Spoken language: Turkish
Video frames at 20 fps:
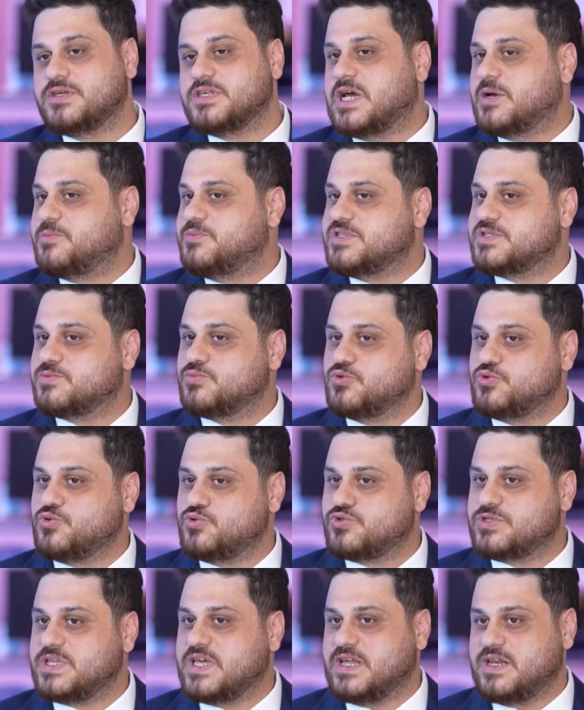Ya biz bu
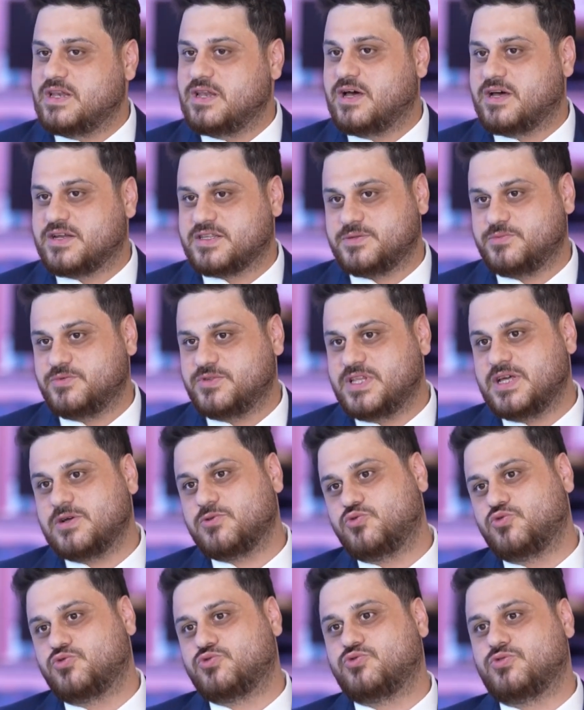%50 artı
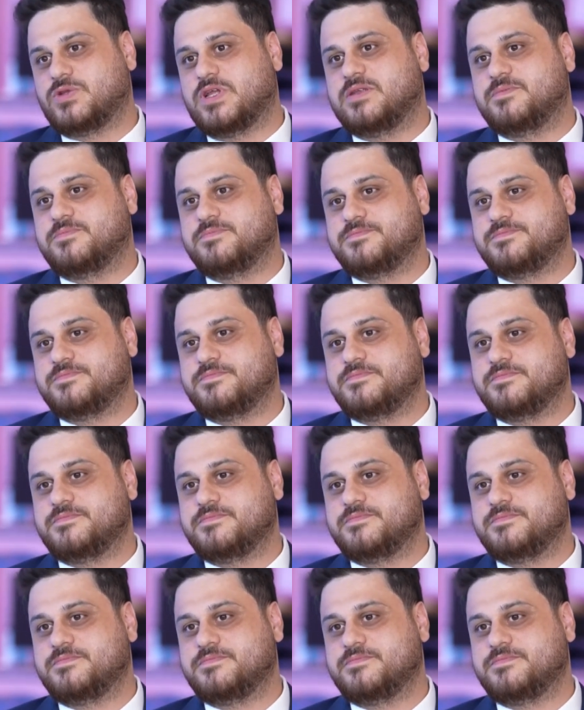birden kurtulalım.